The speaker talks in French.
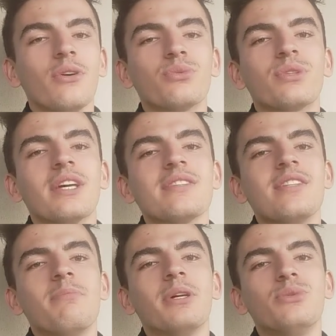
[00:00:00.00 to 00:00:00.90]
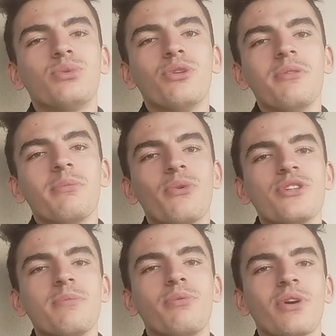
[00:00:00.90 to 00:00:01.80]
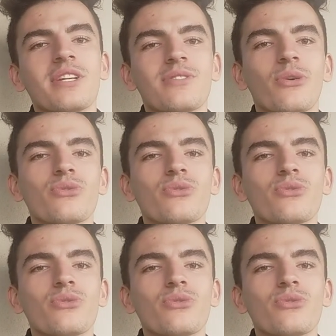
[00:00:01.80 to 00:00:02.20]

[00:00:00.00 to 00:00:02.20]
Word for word: En tout cas, ça n'est pas du tout dans mes projets pour l'instant.